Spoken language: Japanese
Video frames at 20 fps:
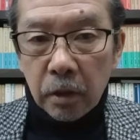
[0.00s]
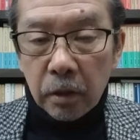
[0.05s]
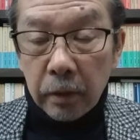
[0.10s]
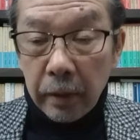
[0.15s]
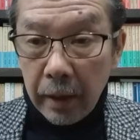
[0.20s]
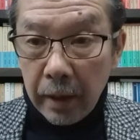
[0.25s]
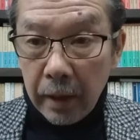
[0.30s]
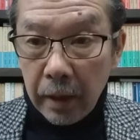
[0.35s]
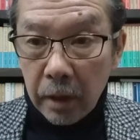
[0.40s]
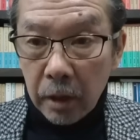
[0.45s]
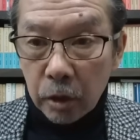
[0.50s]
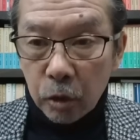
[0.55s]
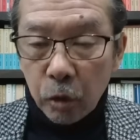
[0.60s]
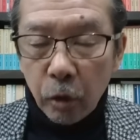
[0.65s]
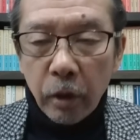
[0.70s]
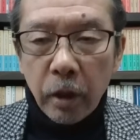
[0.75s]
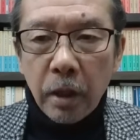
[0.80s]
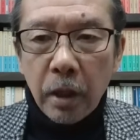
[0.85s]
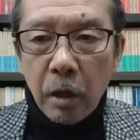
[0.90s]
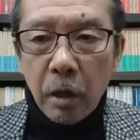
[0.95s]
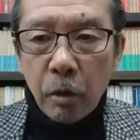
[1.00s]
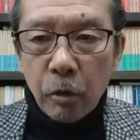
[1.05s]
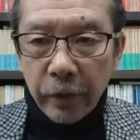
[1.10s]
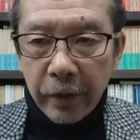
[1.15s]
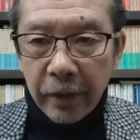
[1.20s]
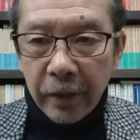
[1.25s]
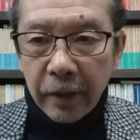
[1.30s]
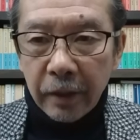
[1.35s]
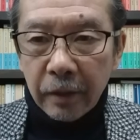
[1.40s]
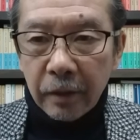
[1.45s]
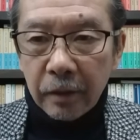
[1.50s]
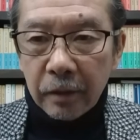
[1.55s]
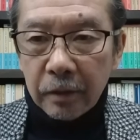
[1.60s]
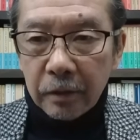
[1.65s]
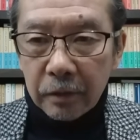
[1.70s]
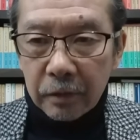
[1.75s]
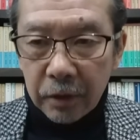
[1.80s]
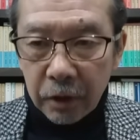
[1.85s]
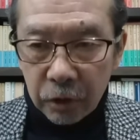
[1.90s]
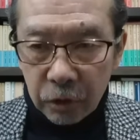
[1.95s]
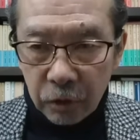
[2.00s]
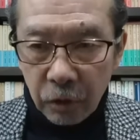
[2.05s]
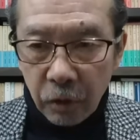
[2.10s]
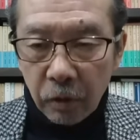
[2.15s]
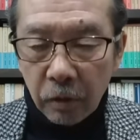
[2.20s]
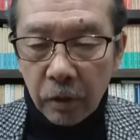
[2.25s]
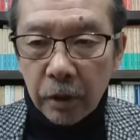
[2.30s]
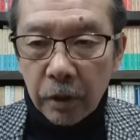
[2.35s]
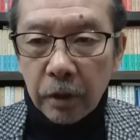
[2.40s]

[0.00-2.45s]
ね、それなのに、ですよ。